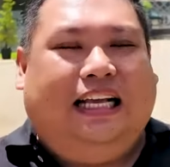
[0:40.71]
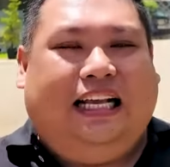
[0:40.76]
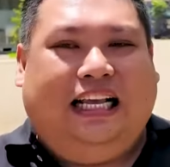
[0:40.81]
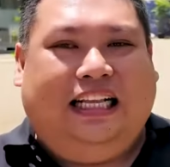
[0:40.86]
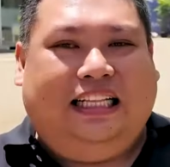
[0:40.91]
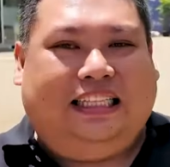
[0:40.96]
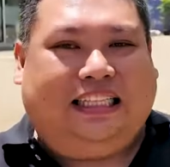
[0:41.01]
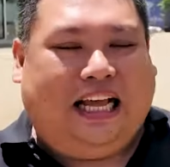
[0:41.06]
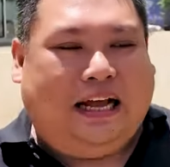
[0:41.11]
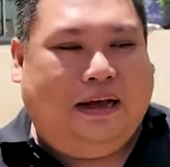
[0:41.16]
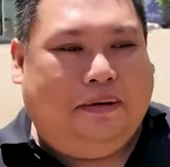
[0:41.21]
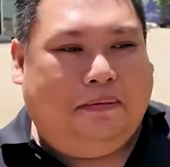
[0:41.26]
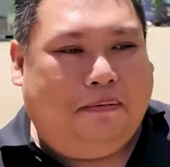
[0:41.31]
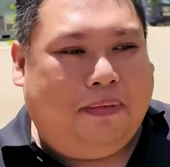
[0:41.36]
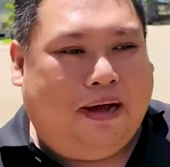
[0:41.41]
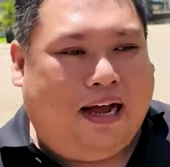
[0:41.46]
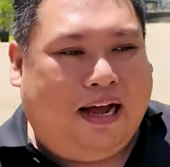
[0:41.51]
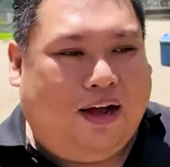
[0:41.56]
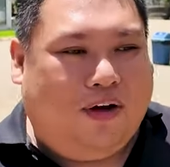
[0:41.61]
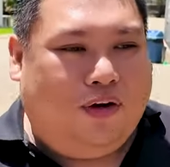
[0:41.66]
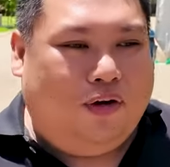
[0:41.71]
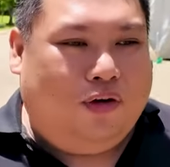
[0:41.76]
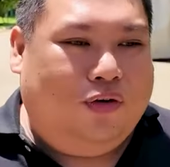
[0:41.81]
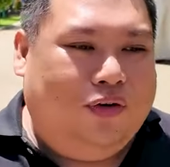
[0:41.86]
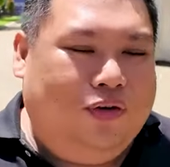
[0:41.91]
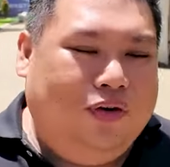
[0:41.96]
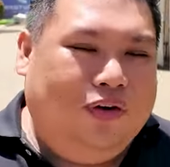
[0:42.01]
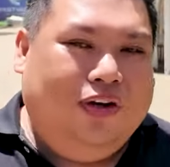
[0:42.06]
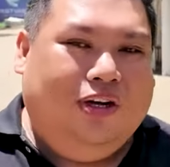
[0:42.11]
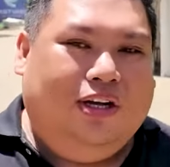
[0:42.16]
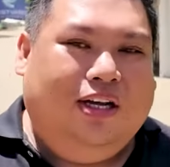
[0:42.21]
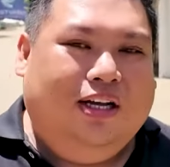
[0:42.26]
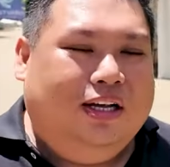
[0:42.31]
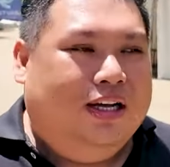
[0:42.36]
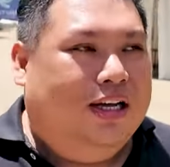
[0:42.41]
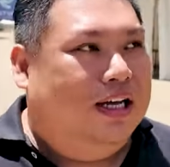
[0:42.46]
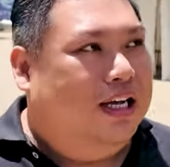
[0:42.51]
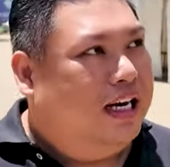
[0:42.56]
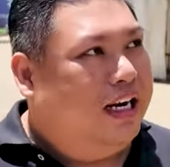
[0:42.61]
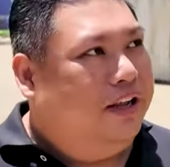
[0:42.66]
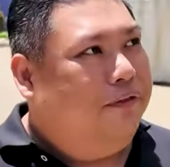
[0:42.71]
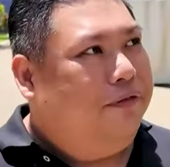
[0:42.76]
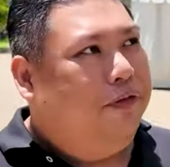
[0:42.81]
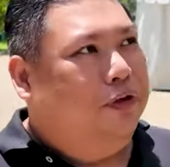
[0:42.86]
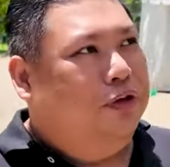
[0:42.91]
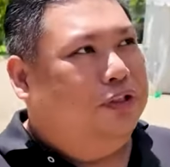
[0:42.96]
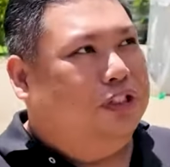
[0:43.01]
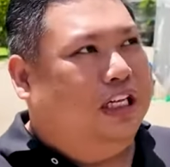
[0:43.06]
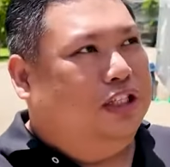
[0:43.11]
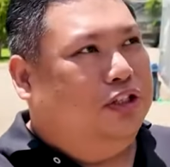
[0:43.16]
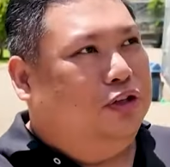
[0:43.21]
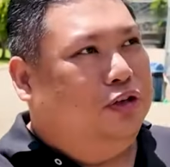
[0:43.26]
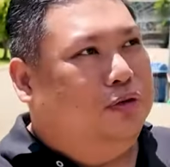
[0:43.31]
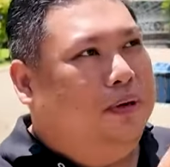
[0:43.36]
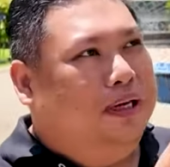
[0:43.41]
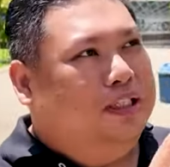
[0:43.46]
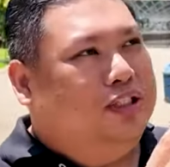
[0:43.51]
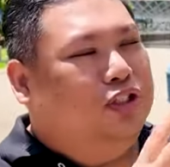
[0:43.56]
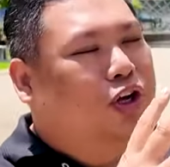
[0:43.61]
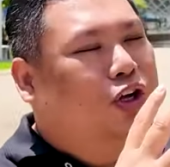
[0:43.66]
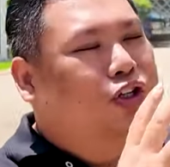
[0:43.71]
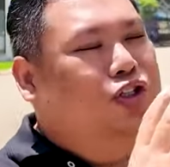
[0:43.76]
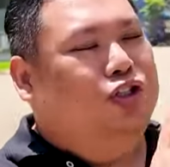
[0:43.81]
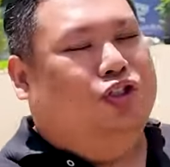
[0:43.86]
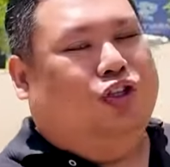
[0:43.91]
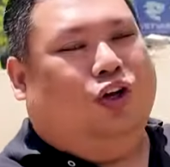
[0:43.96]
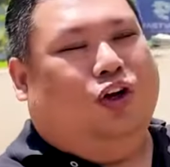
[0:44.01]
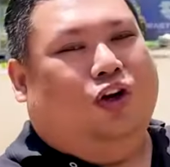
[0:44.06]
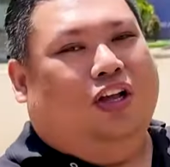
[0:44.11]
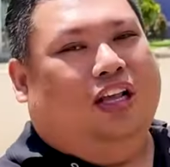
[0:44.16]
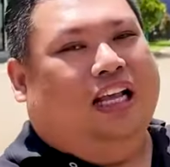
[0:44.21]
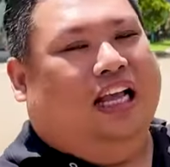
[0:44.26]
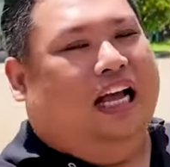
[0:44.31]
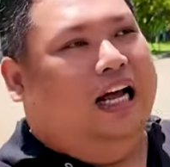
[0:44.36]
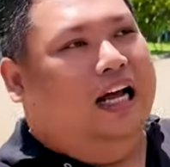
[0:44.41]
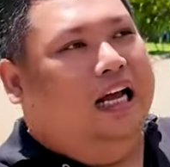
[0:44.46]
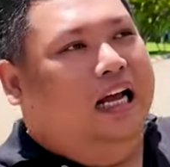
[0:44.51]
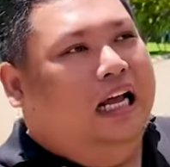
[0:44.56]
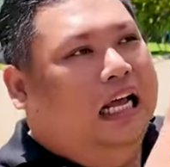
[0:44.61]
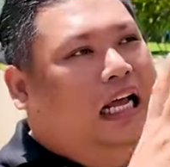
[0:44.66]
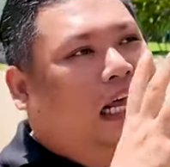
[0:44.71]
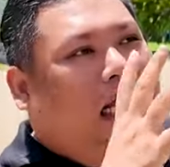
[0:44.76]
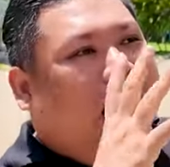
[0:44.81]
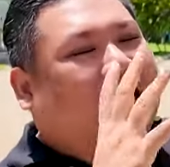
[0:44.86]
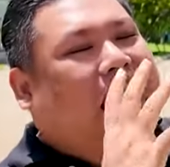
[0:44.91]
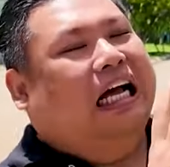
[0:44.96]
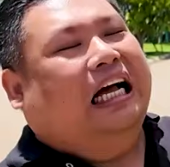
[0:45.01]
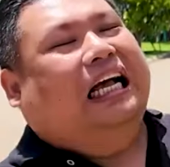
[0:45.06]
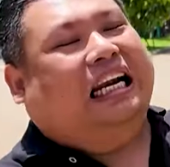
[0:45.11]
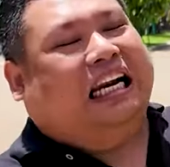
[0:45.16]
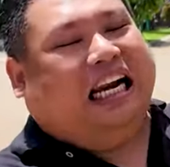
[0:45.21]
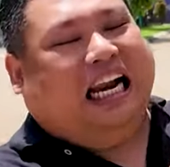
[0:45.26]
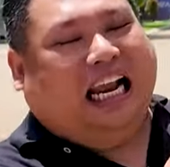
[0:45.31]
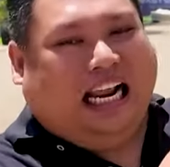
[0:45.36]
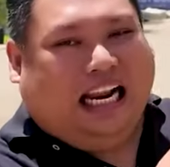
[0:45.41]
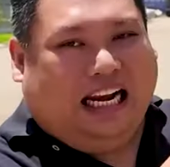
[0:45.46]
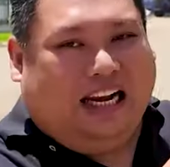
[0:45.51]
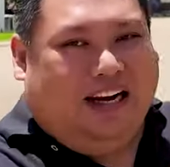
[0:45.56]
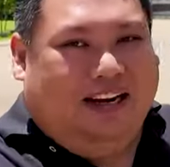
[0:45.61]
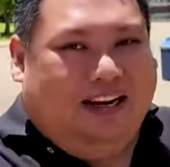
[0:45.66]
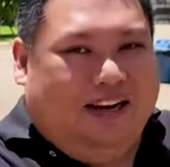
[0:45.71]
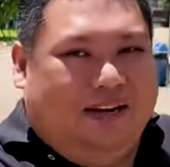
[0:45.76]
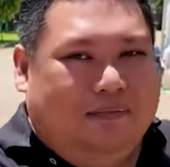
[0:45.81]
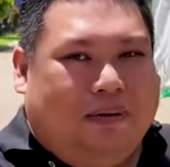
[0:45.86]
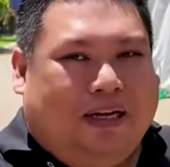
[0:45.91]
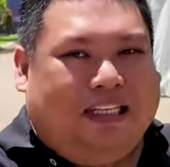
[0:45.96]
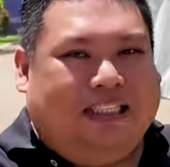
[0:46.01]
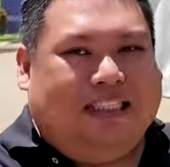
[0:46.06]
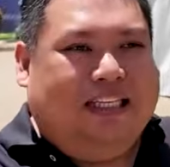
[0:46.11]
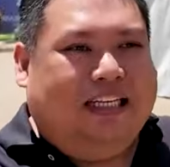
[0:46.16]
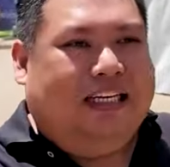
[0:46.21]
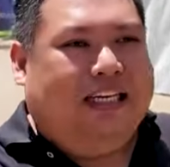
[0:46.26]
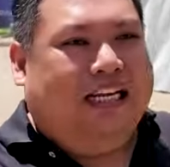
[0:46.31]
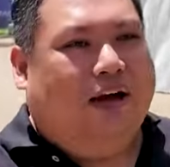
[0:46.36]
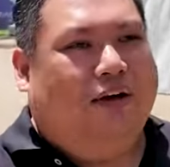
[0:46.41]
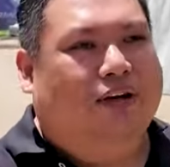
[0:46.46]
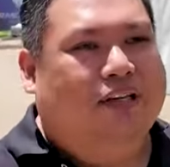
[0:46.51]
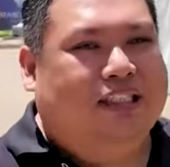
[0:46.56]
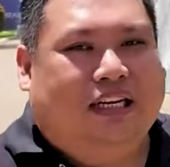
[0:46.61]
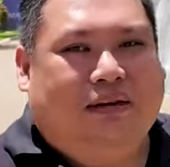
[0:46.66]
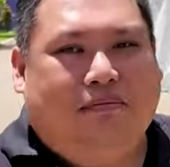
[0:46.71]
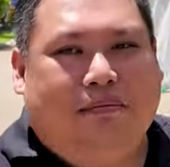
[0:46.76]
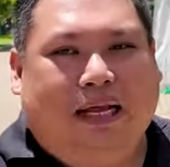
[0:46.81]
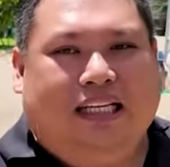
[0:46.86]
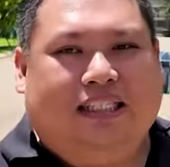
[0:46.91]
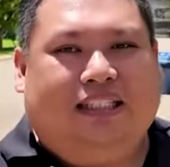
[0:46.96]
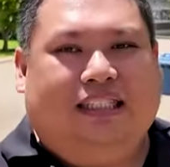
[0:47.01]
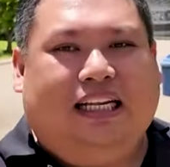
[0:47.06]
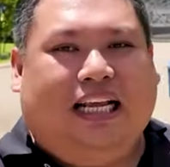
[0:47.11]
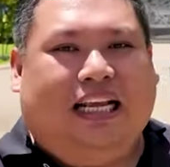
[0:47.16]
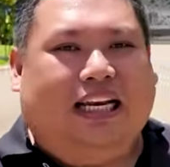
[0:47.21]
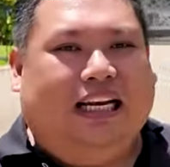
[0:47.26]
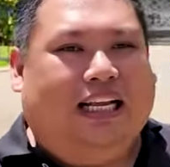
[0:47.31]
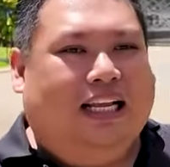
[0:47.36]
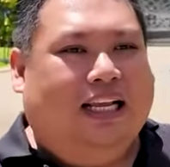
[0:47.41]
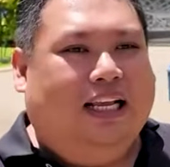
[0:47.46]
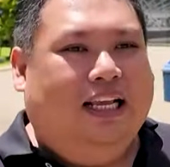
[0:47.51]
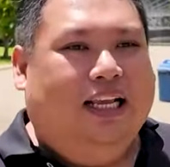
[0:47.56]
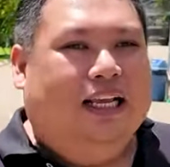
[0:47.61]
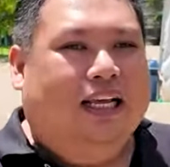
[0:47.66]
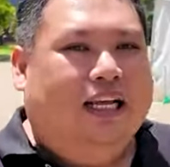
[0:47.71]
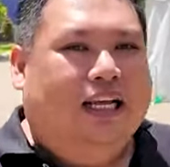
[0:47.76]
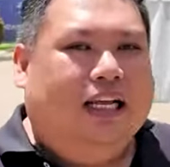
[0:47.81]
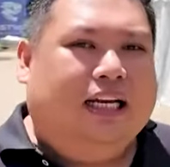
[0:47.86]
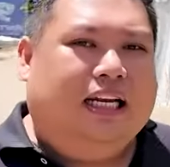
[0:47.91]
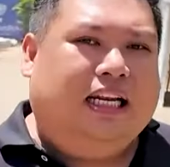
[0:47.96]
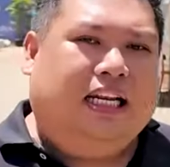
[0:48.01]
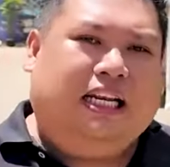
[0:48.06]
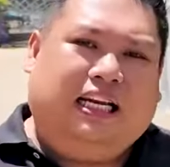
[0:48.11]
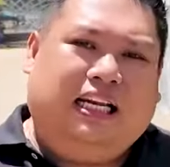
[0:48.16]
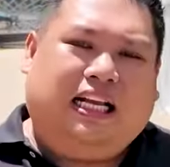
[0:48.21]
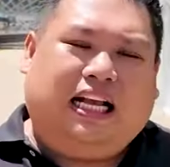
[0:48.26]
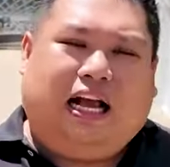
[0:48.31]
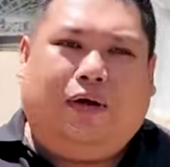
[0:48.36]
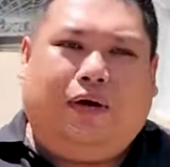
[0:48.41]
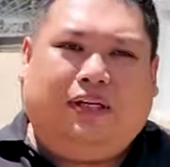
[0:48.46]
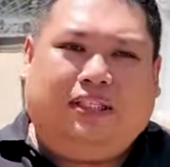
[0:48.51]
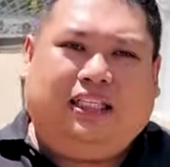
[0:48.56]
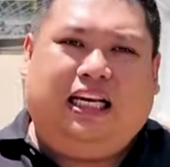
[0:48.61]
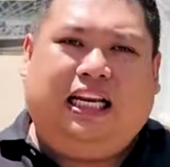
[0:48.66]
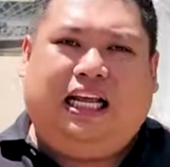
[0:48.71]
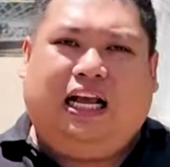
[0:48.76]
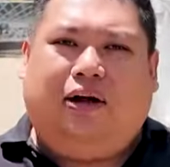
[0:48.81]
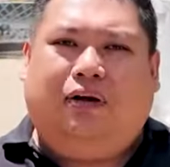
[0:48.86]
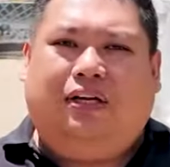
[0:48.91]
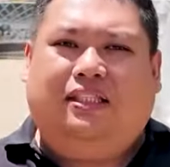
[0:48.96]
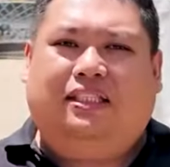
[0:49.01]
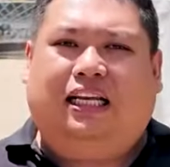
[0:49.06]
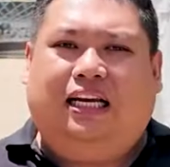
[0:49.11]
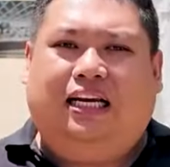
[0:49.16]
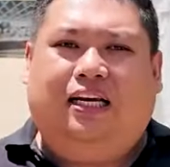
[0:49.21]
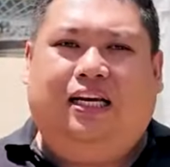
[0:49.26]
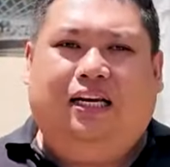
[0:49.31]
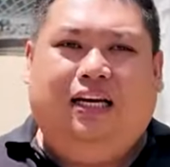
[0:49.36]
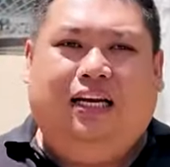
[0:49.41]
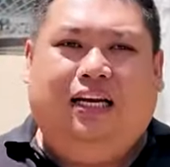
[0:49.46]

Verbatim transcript: kita mau nge-review satu rumah contoh yang keren Pastinya di kawasan BSD ini Ini kawasannya kawasan